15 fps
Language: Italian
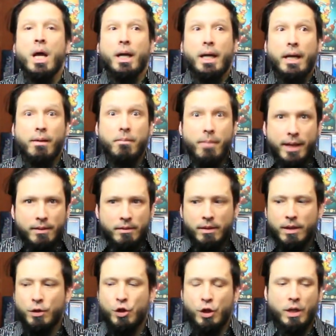Nel
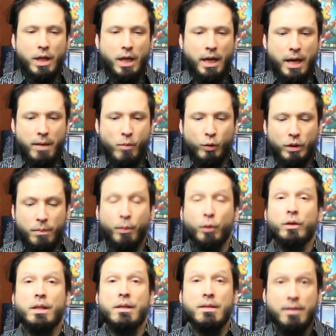mentre cercheremo di
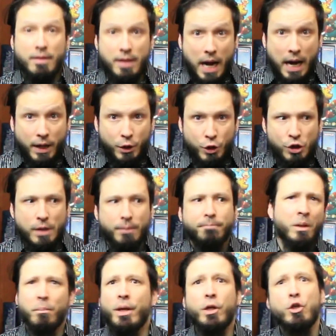potenziarci
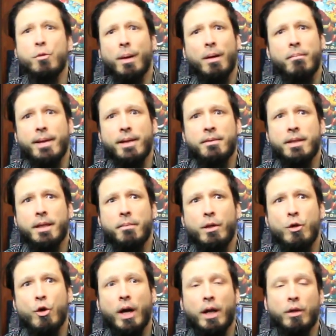principalmente
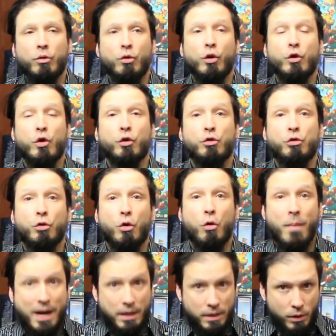migliorando il nostro
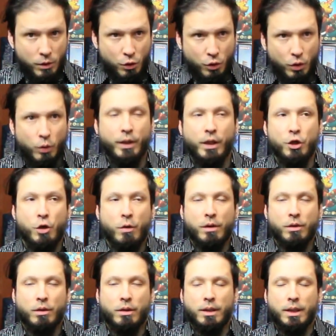mazzo, quindi c'è
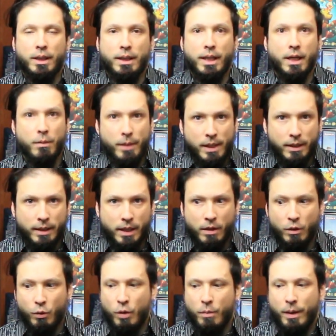una sorta di deck
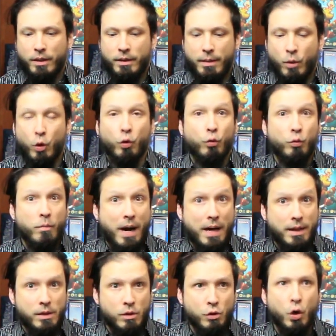building, noi partiamo con un
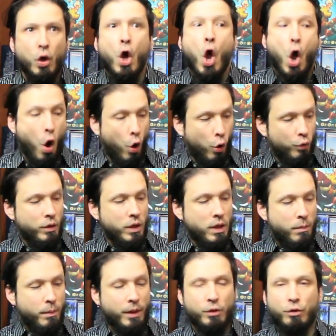mazzo,
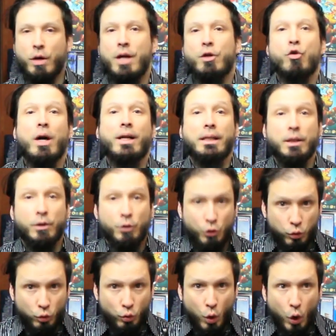ogni personaggio ha il
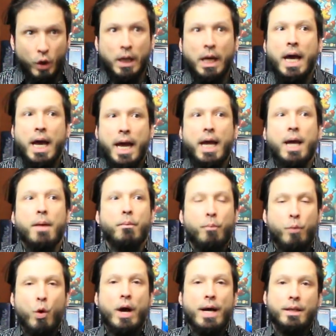suo e
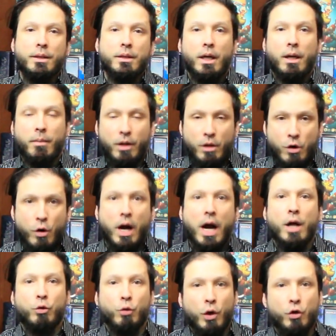può essere
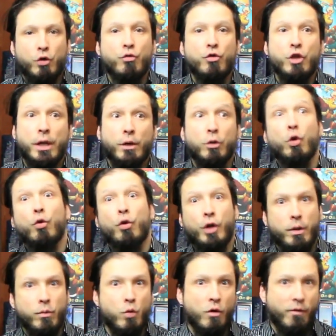migliorato aggiungendo o
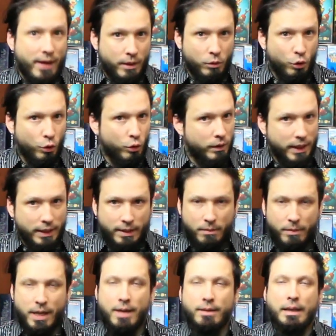rimuovendo
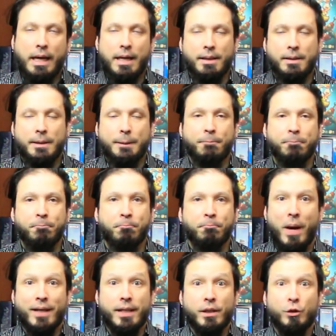determinate carte.
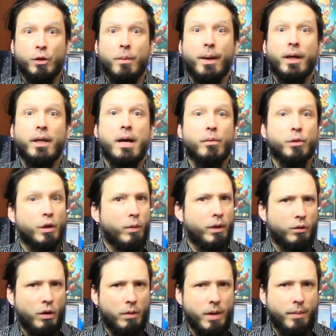Ma adesso ne parliamo
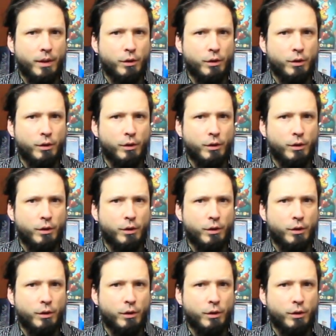seguendo la mia